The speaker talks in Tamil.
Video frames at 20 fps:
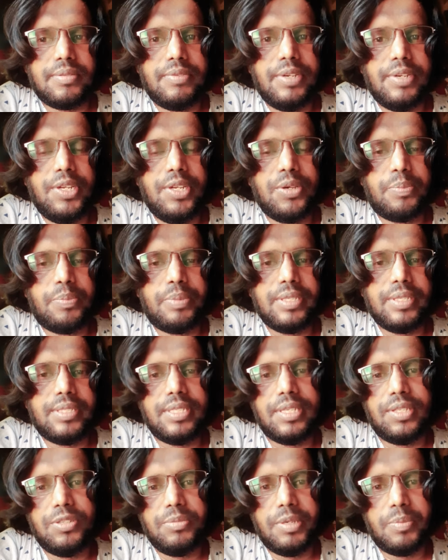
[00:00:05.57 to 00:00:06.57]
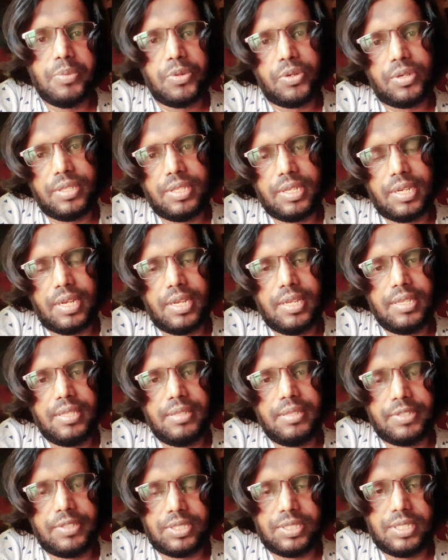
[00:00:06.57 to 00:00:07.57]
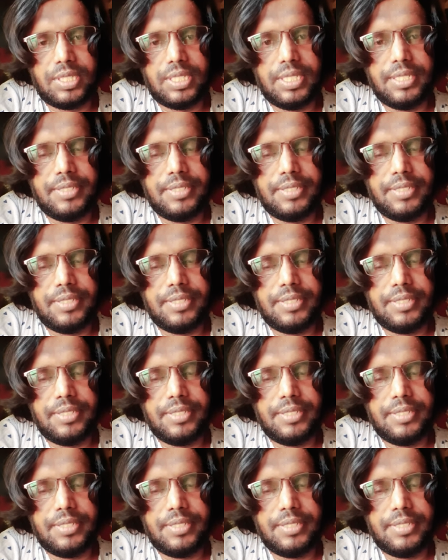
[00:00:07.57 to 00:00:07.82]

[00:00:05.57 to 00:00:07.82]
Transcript: வீடியோ பேசி எதுவுமே போட்டதுக்கில்ல இது ஃபஸ்ட்டு